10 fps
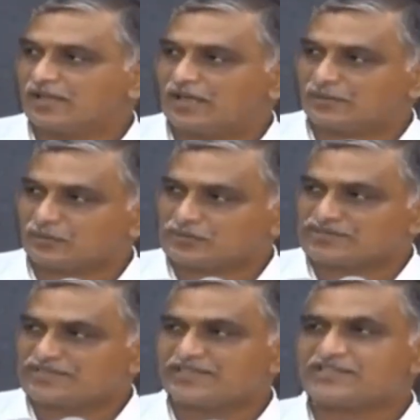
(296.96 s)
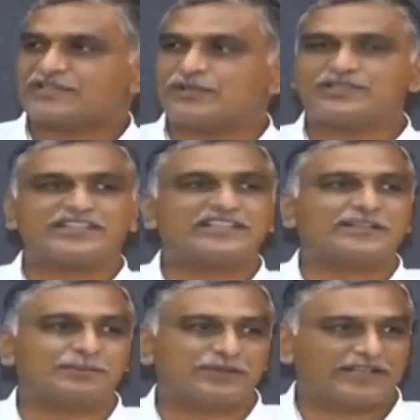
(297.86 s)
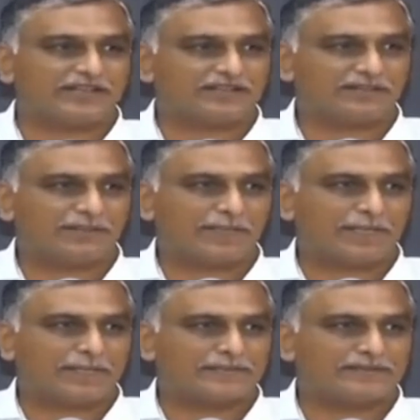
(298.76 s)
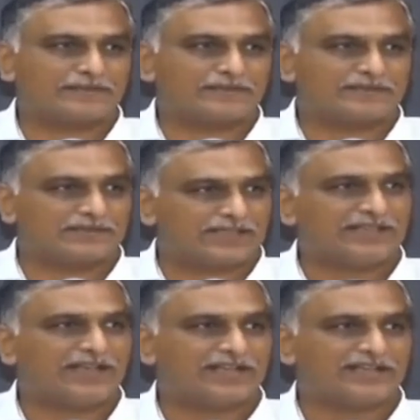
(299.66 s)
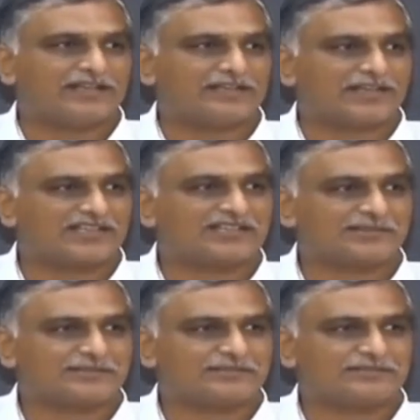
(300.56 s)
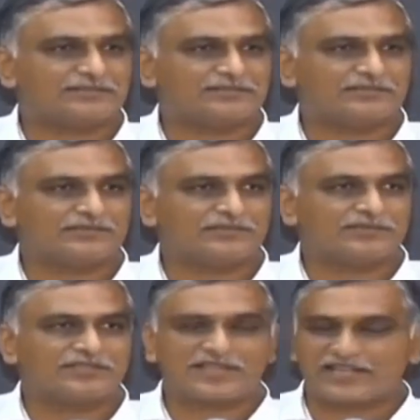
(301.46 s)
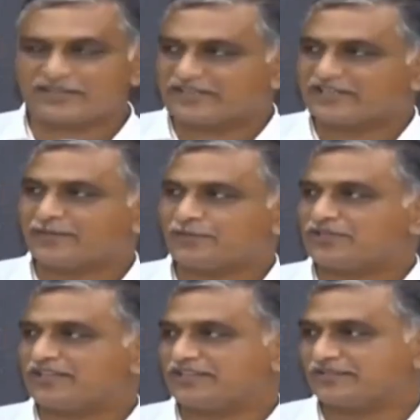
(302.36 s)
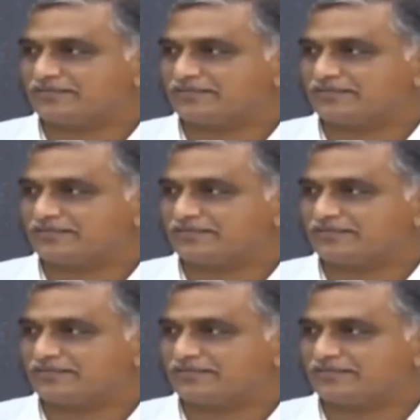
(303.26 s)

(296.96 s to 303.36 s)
ఆ రోజు జీఎస్టీలో చేరేటప్పుడే తెలంగాణ రాష్ట్రం చాలా వెనుక ముందైంది